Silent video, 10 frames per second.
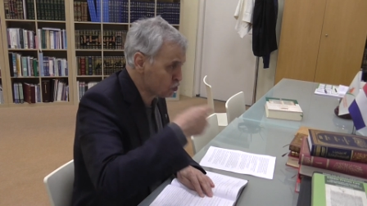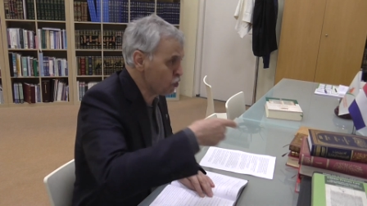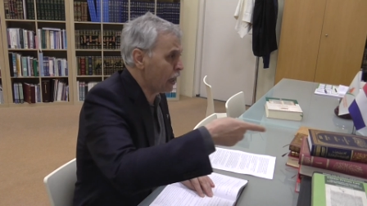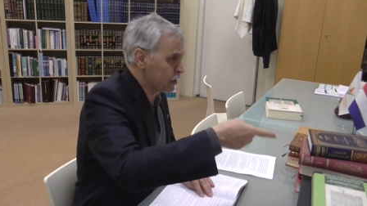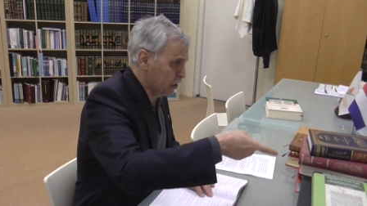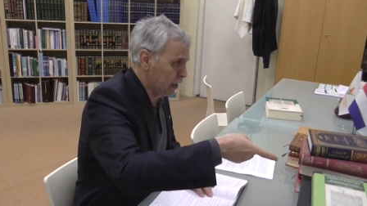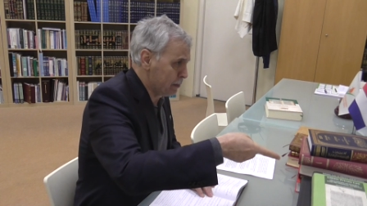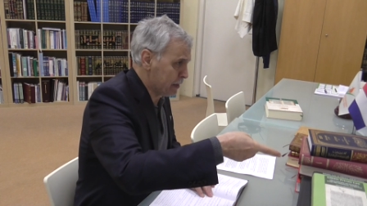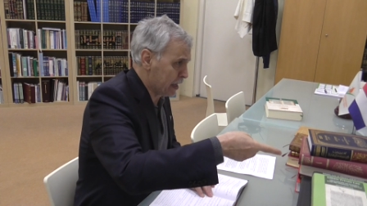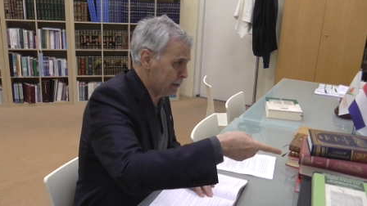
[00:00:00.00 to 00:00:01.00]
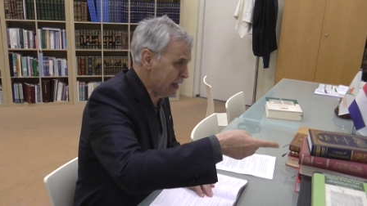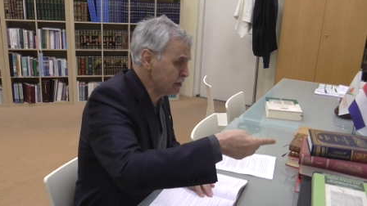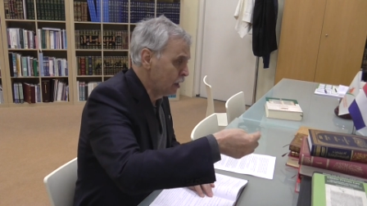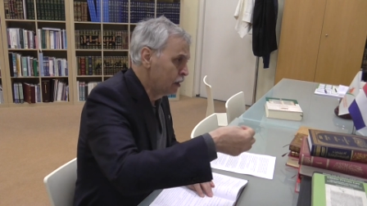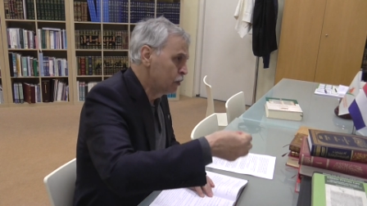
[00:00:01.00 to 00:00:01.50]
su hakkı ile
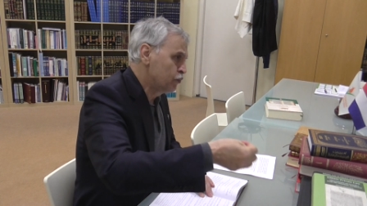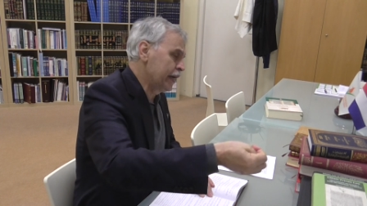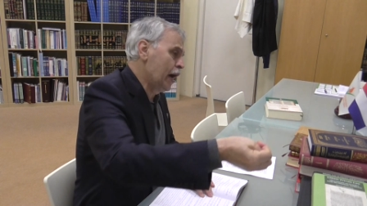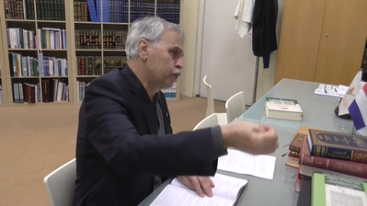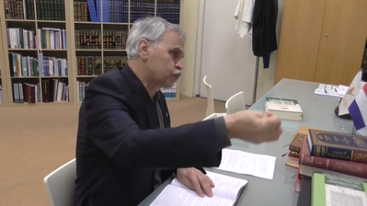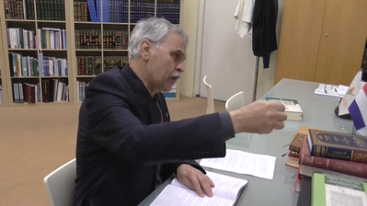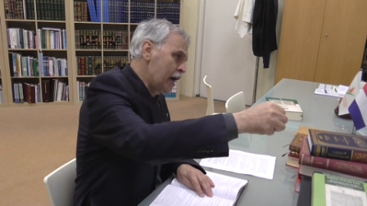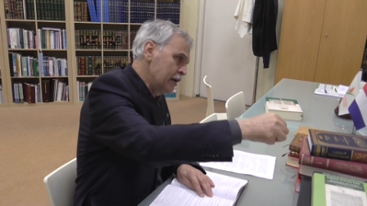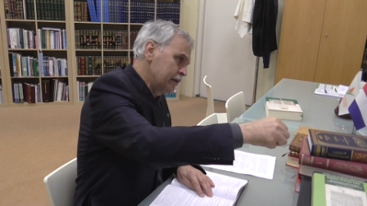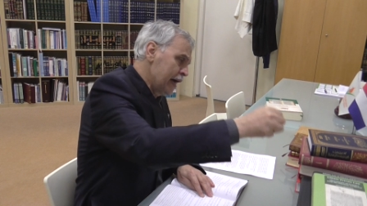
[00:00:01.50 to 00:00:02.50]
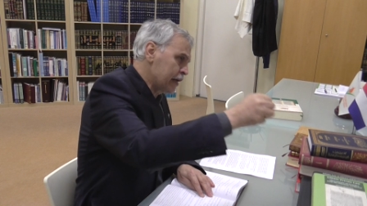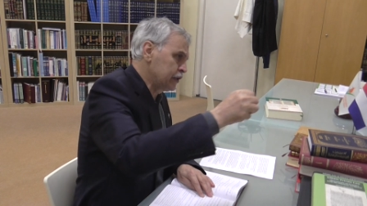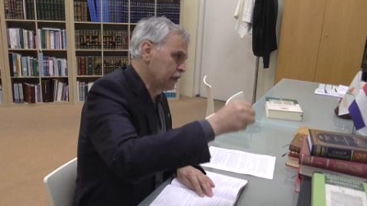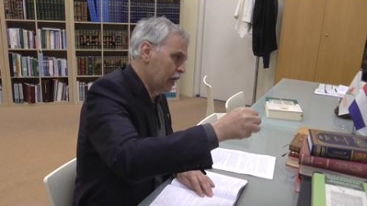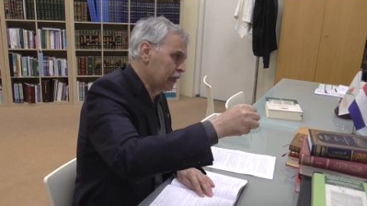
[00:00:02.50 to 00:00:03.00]
beraber veyahut da her
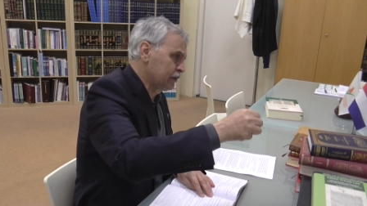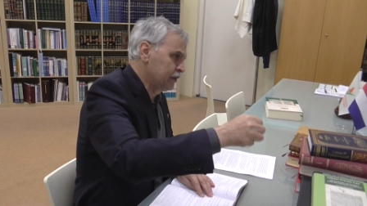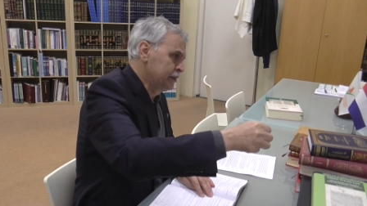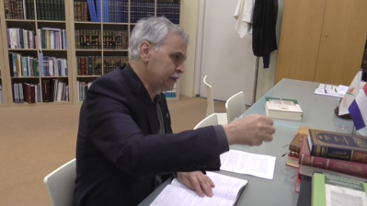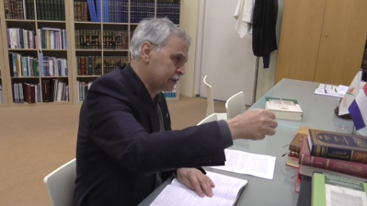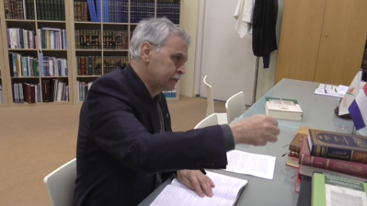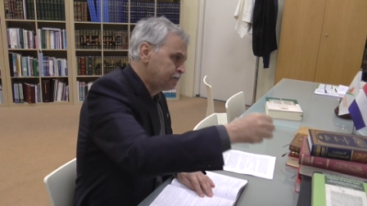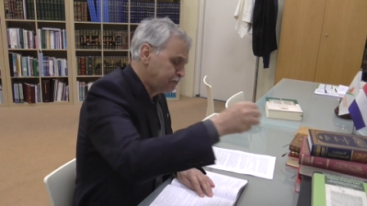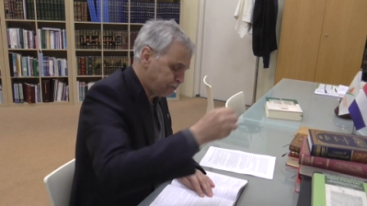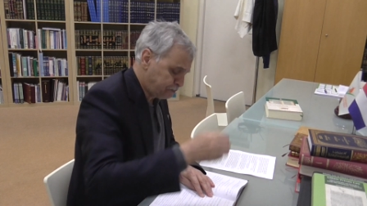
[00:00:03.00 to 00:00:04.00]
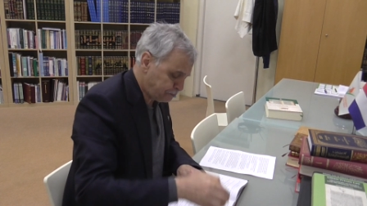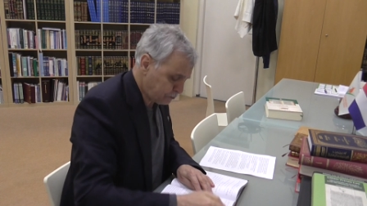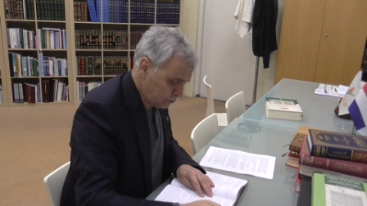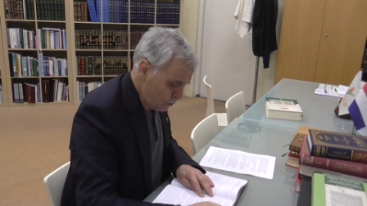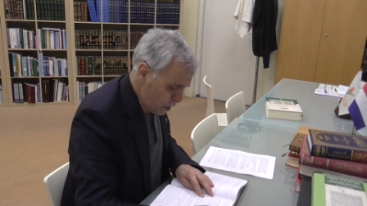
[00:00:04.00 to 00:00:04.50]
yıl aldığınız
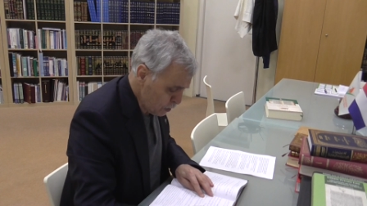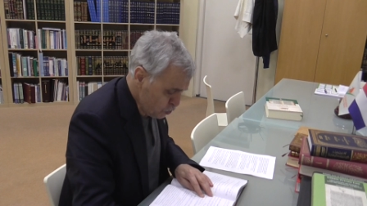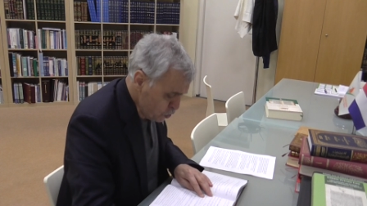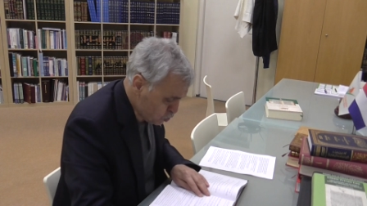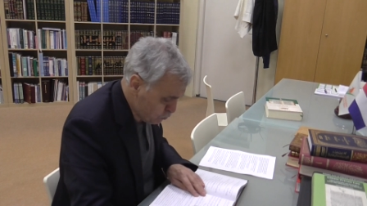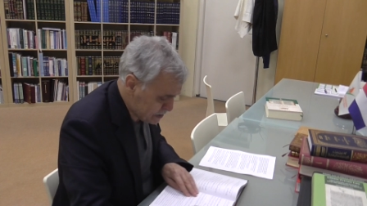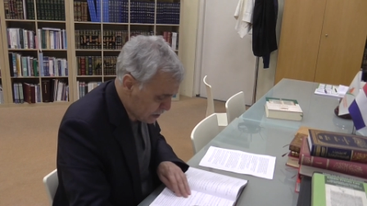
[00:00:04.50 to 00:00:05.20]
yüz ve